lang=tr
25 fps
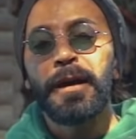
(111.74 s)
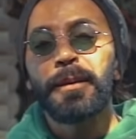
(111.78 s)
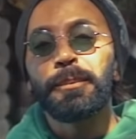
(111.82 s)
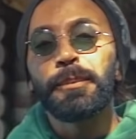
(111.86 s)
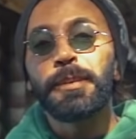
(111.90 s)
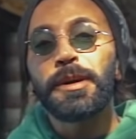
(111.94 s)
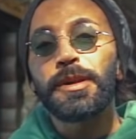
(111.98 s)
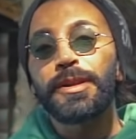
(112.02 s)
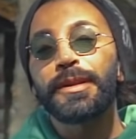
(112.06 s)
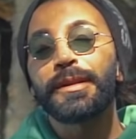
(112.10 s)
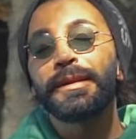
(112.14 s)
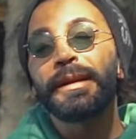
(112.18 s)

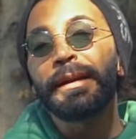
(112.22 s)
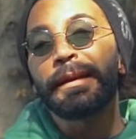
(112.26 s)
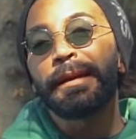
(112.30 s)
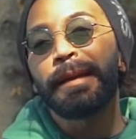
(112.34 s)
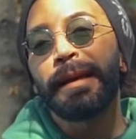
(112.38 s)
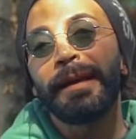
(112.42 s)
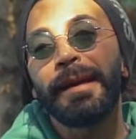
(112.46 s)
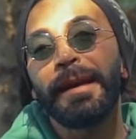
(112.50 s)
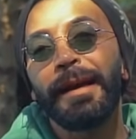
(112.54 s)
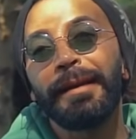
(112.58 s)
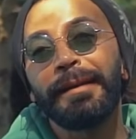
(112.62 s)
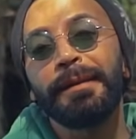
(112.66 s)
Başına
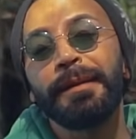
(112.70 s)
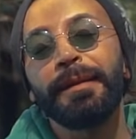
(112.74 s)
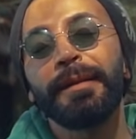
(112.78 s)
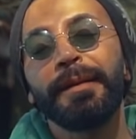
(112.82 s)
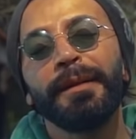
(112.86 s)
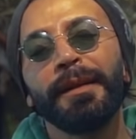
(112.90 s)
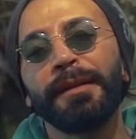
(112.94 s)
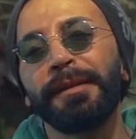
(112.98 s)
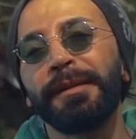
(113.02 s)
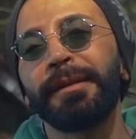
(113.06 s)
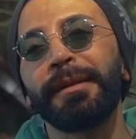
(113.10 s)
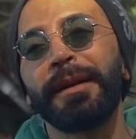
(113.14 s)

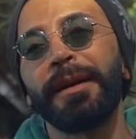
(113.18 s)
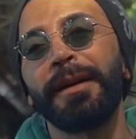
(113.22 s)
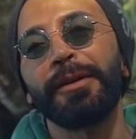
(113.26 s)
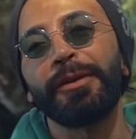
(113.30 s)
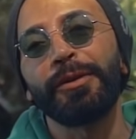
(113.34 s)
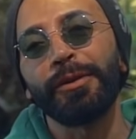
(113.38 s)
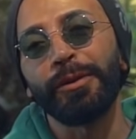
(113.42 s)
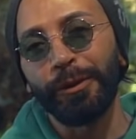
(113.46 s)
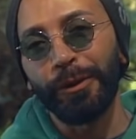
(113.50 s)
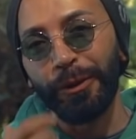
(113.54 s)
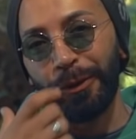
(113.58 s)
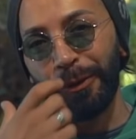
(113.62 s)
gelenleri nasıl
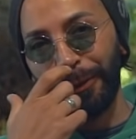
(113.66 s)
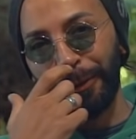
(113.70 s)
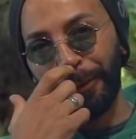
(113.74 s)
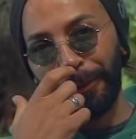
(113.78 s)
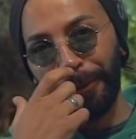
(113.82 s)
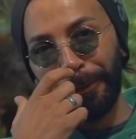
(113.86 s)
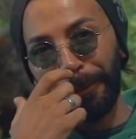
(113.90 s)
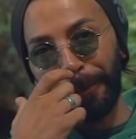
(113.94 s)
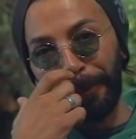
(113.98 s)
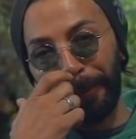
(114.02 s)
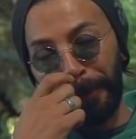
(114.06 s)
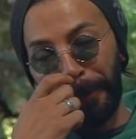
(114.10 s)
karşılıyorsun?
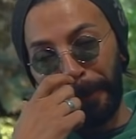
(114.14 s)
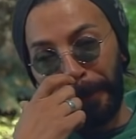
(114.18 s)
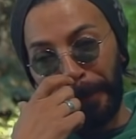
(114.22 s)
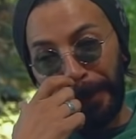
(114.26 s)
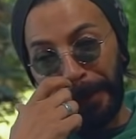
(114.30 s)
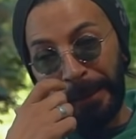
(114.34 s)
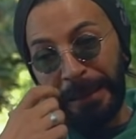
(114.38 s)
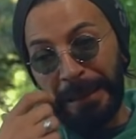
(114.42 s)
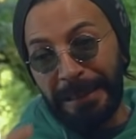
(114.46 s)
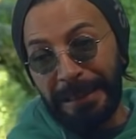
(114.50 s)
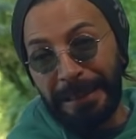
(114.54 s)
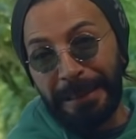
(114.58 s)

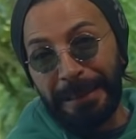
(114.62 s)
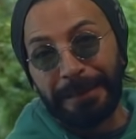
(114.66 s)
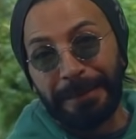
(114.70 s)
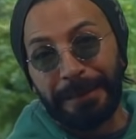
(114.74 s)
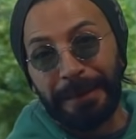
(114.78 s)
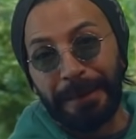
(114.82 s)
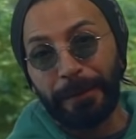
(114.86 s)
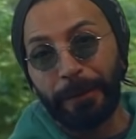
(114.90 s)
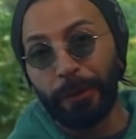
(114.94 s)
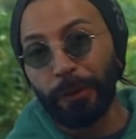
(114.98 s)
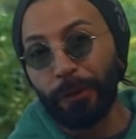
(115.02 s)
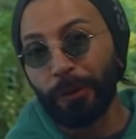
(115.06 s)
İyileri
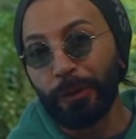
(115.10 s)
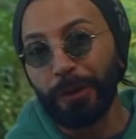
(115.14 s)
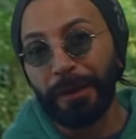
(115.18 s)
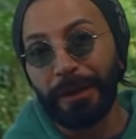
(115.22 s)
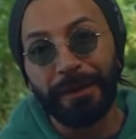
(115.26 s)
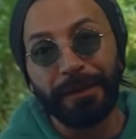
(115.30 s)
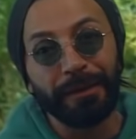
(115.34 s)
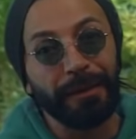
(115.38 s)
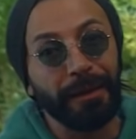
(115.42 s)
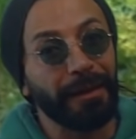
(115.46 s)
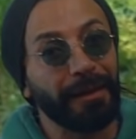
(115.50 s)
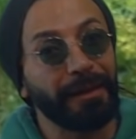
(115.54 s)
de,
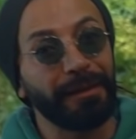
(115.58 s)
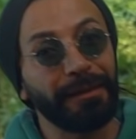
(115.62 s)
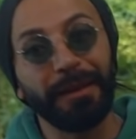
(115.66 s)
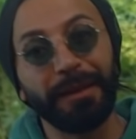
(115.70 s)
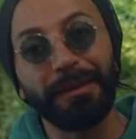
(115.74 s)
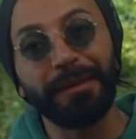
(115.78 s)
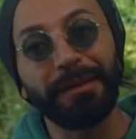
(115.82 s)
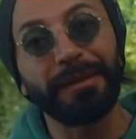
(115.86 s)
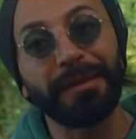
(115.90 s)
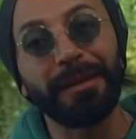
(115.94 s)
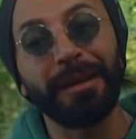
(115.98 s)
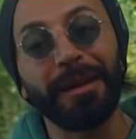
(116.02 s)
kötüleri de
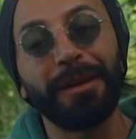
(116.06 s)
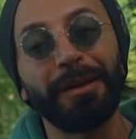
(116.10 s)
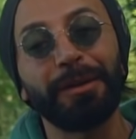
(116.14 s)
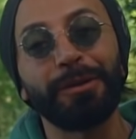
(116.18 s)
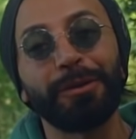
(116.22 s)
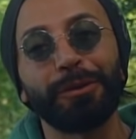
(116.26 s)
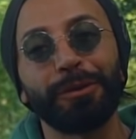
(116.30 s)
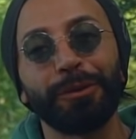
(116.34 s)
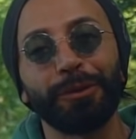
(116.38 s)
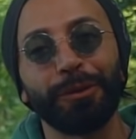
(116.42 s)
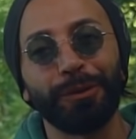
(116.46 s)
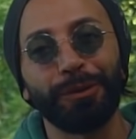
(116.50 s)
nasıl
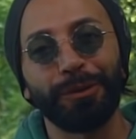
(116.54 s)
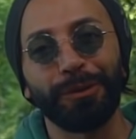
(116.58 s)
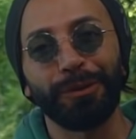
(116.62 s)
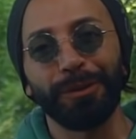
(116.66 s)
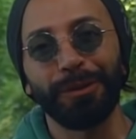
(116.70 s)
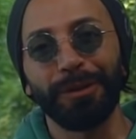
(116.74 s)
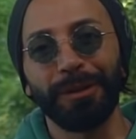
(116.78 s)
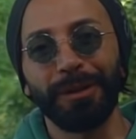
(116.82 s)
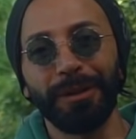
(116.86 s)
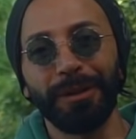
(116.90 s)
karşılıyorsun?